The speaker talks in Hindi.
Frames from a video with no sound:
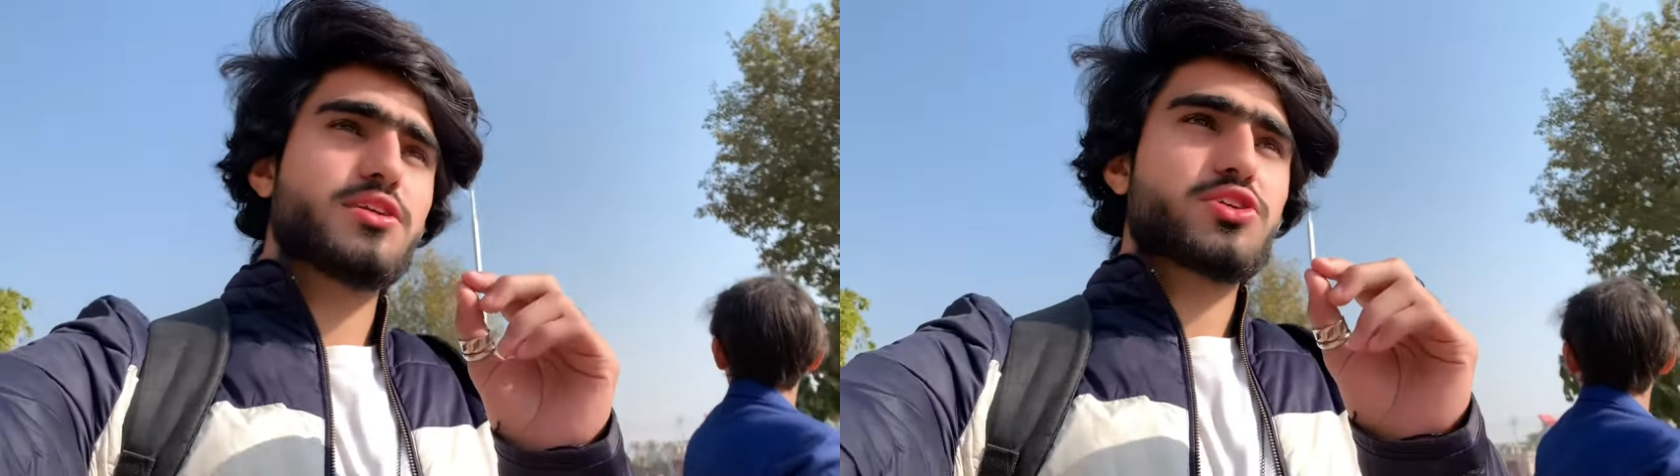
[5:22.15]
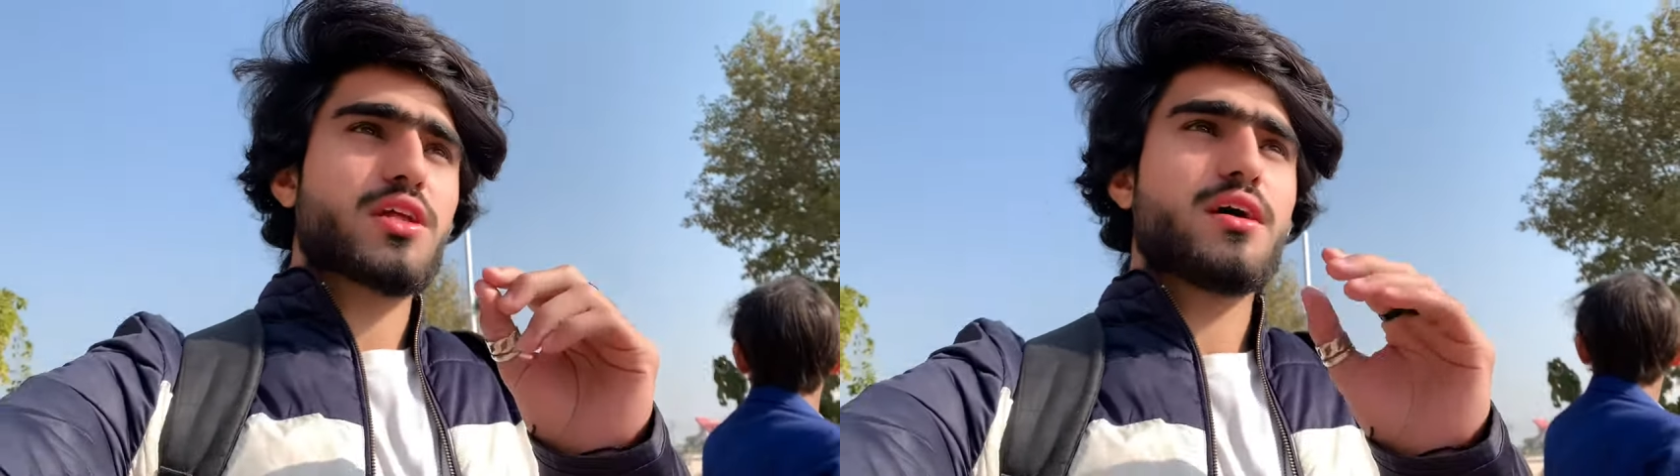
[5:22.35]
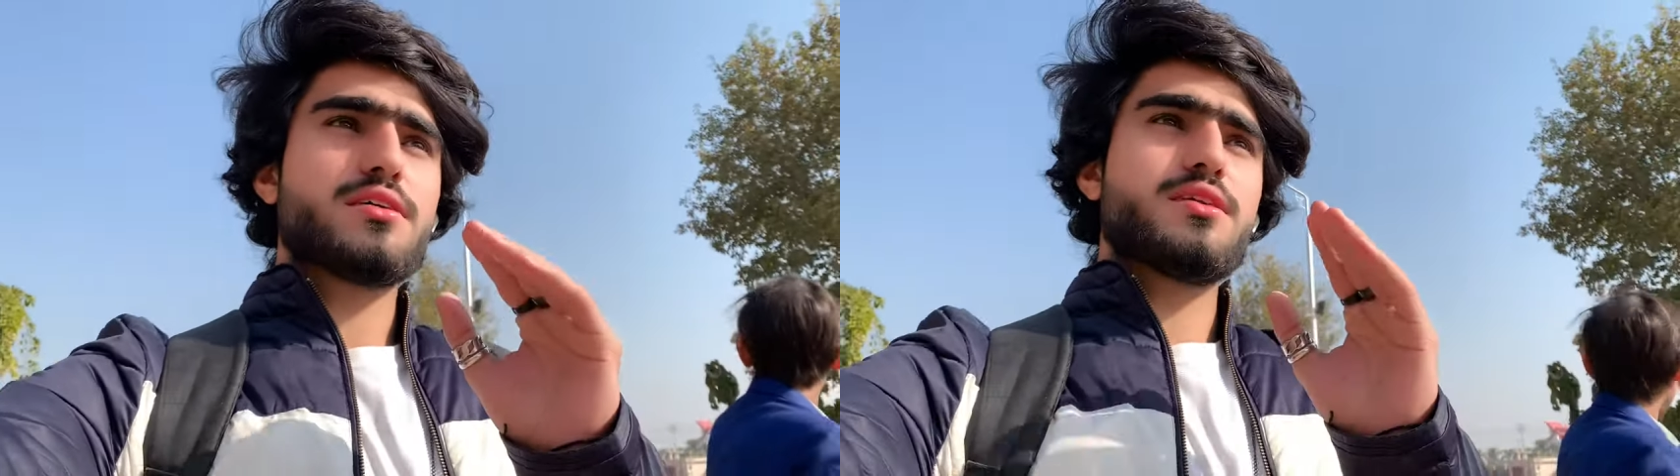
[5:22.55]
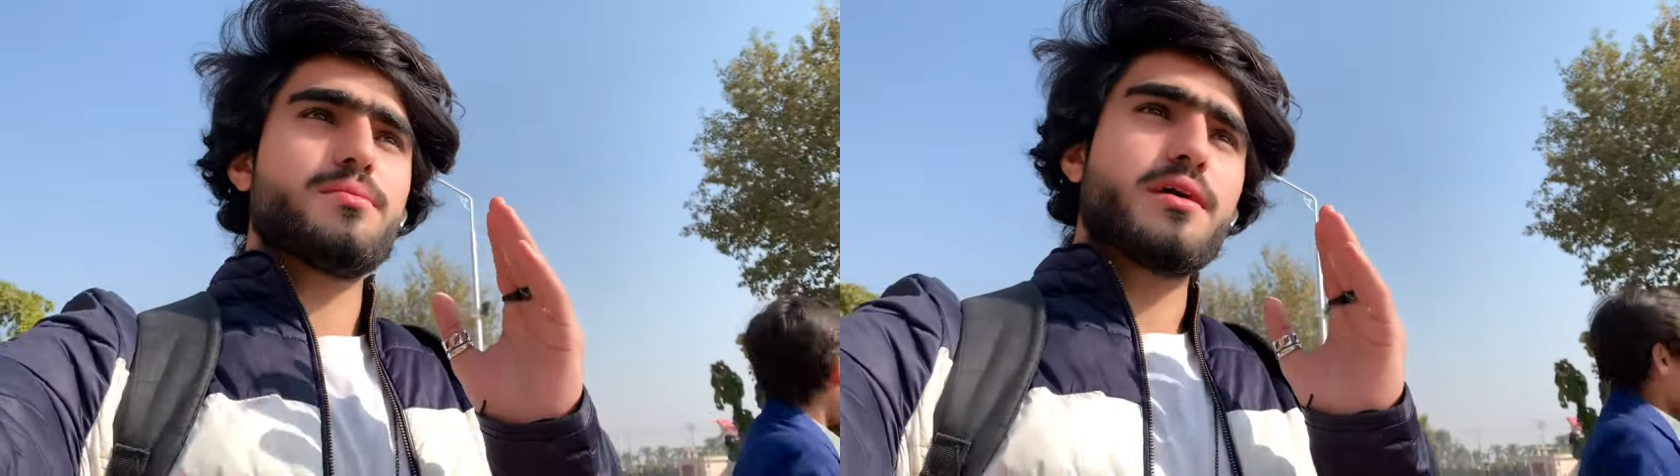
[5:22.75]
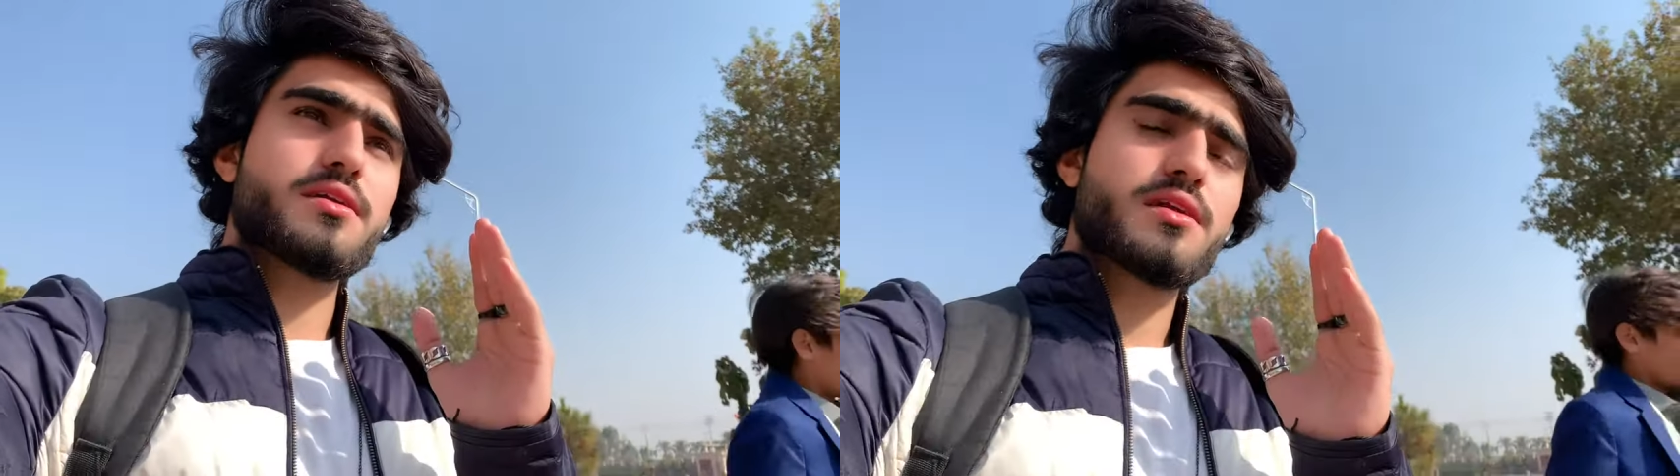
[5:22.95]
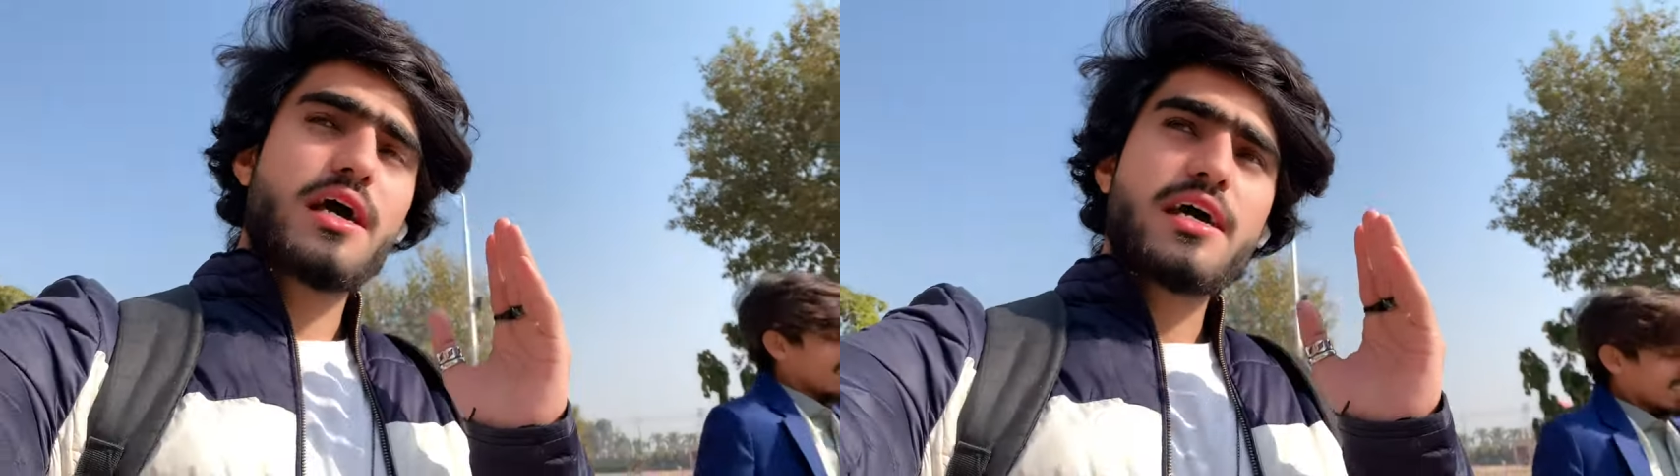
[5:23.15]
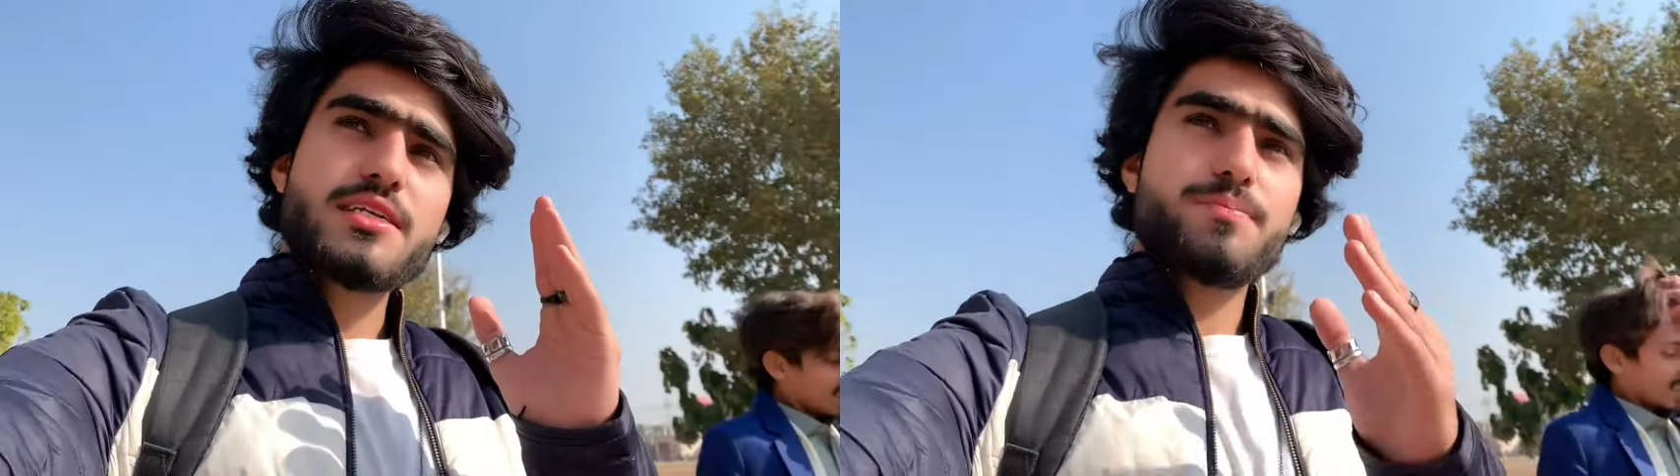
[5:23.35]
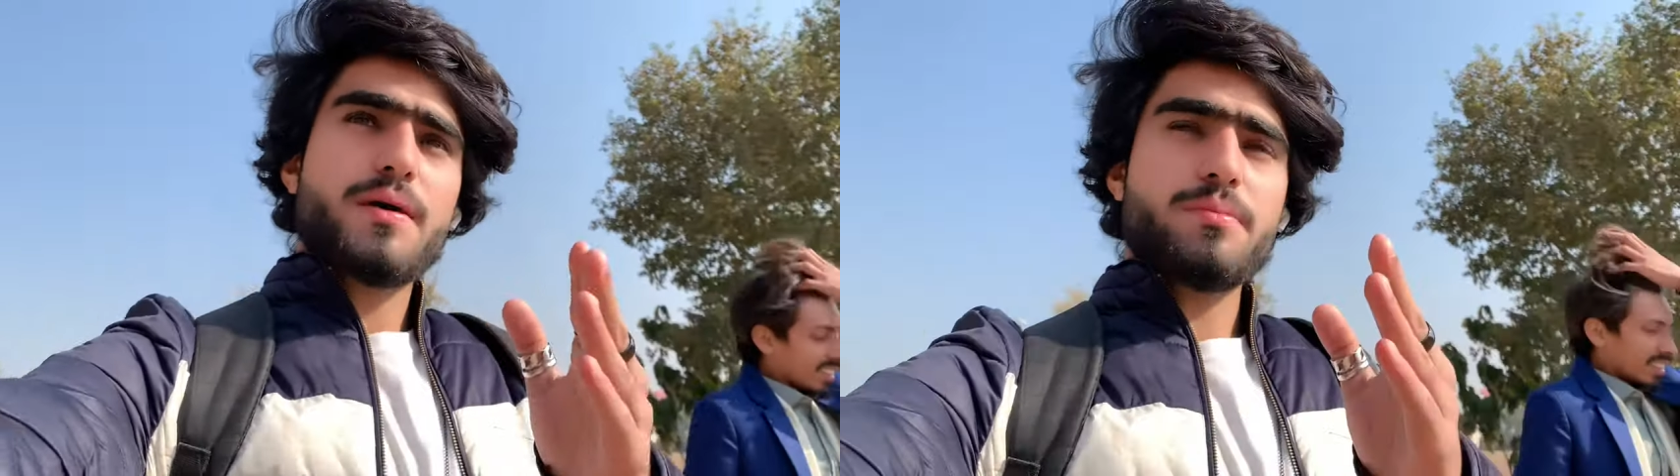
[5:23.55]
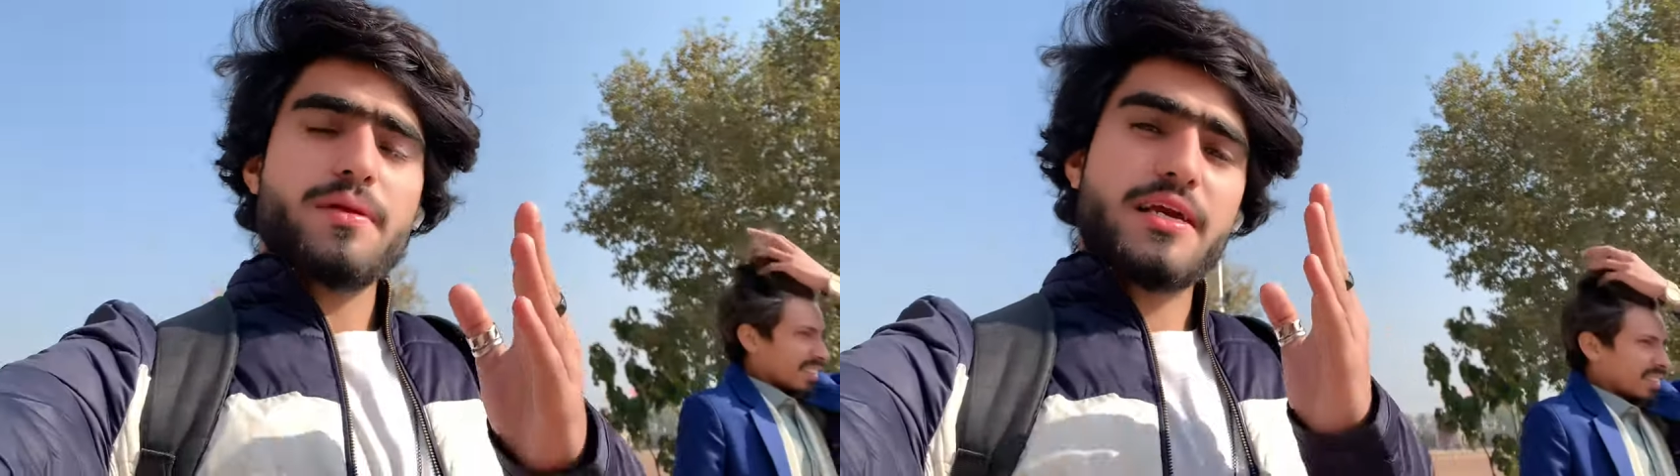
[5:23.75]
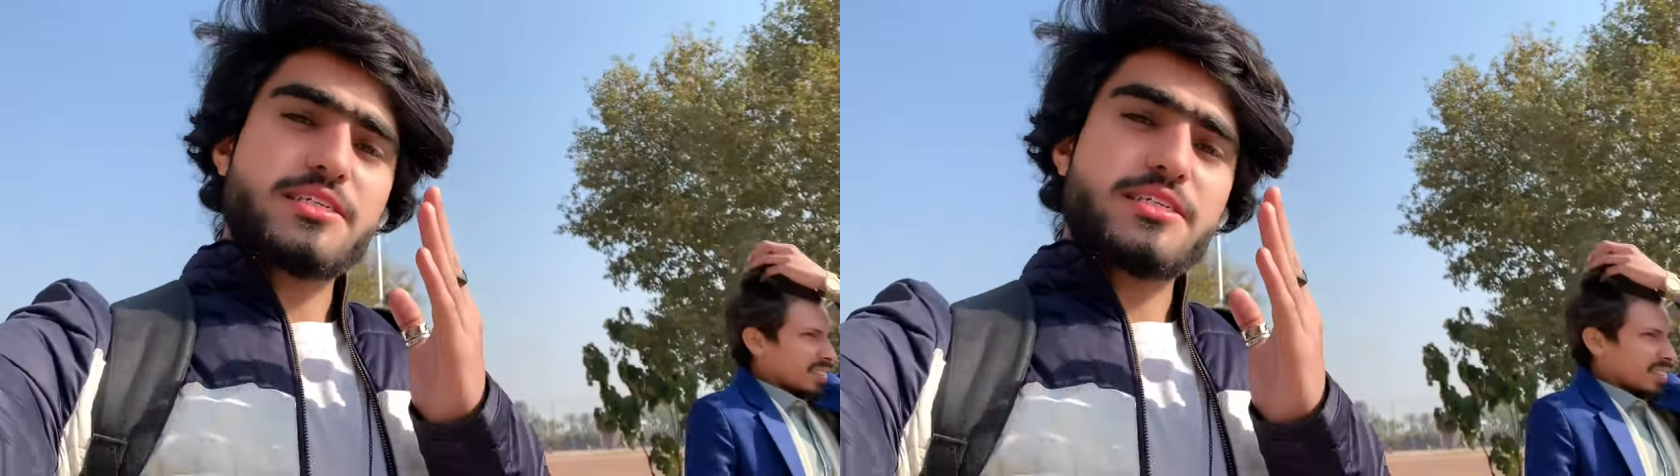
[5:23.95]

इनशाला आज हम हर डिपार्टमेंट का